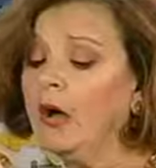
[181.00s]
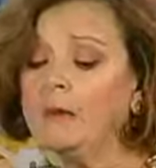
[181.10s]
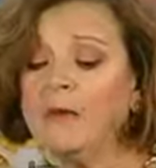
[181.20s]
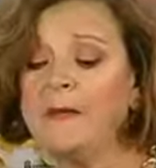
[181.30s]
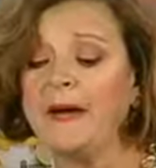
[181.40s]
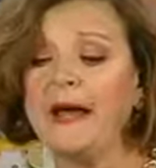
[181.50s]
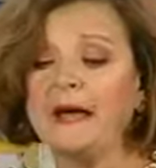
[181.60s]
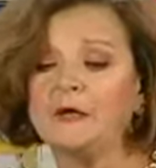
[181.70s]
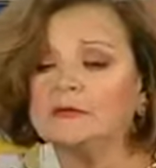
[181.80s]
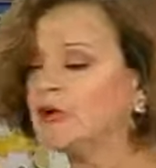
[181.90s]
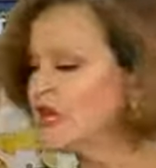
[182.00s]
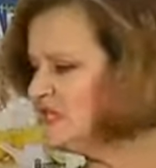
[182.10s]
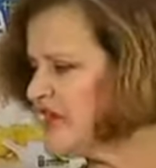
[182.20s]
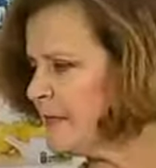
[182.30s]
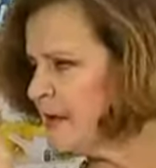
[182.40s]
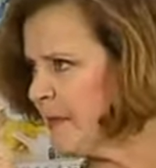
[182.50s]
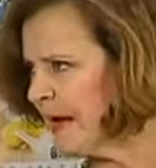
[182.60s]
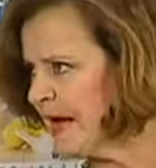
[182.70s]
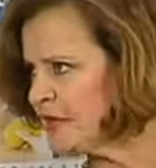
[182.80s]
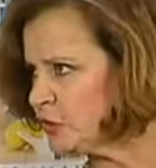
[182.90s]
Me pararon, les llamé
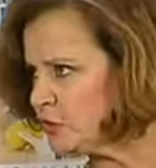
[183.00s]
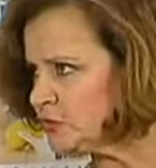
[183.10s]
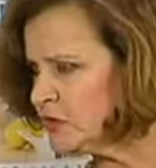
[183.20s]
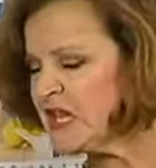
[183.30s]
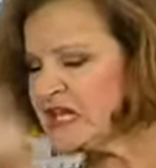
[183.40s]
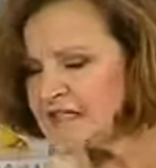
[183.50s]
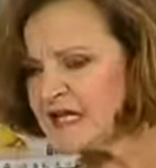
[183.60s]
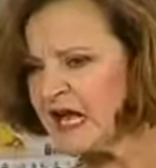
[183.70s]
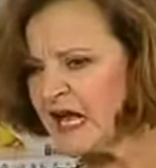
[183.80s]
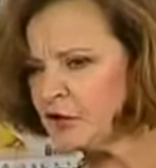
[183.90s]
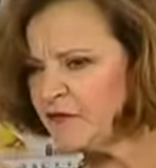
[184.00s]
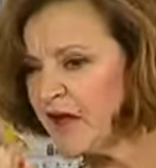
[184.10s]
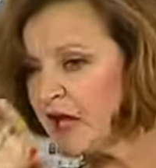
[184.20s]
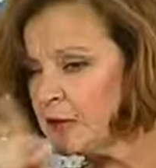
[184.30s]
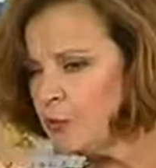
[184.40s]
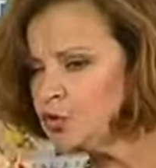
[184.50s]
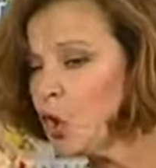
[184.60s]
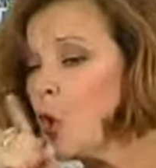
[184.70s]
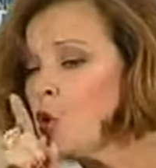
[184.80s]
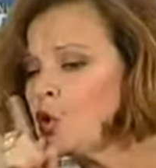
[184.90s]
paletos y les dije que no había en el
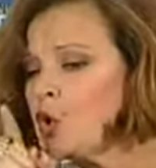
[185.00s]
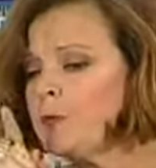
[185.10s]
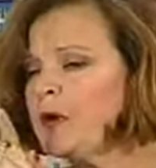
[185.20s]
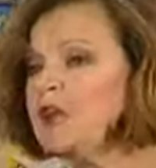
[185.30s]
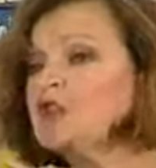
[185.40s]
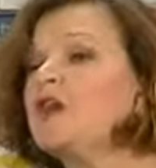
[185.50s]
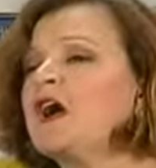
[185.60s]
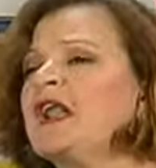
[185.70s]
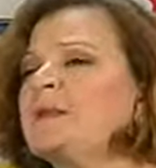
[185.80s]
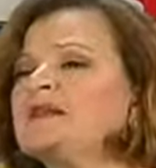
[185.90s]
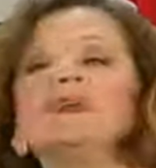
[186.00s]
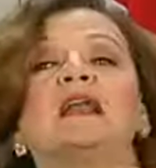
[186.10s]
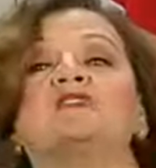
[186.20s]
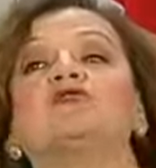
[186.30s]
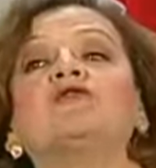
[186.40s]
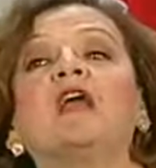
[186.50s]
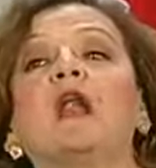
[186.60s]
mundo un club que no dejara pasar a Sofía